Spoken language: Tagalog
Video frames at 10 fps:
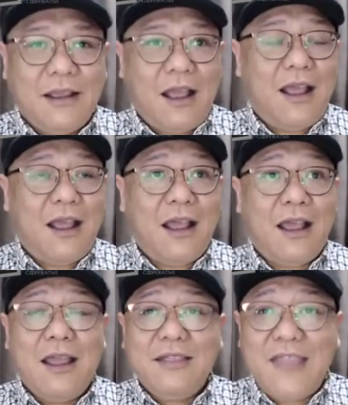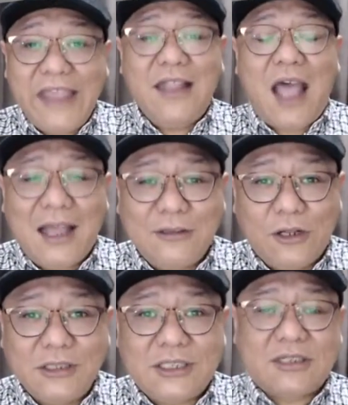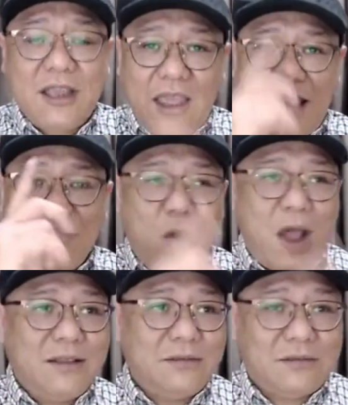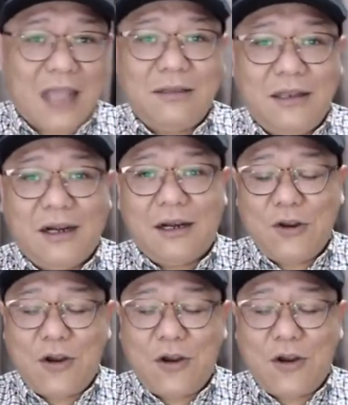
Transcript: Uh, ah, nine adults and one toddler,